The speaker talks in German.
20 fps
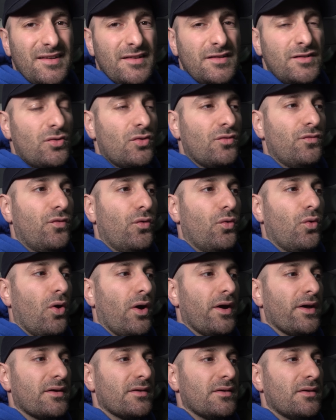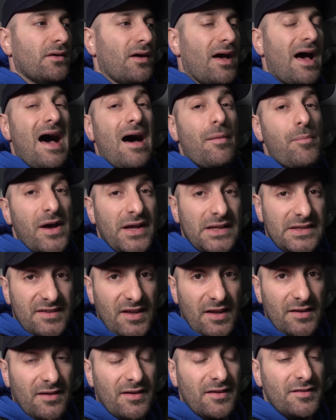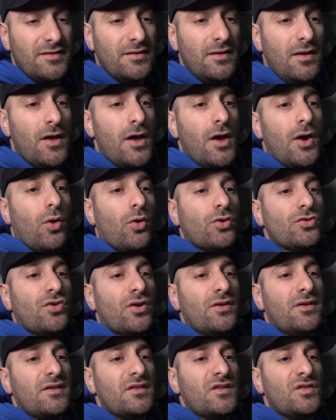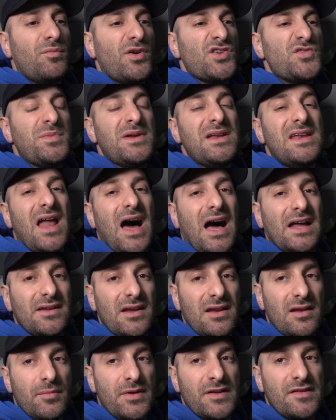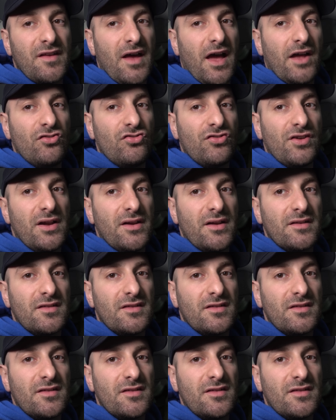ist und wo eure Arbeitsadresse und könnt dann zum Beispiel Ladelimits einstellen.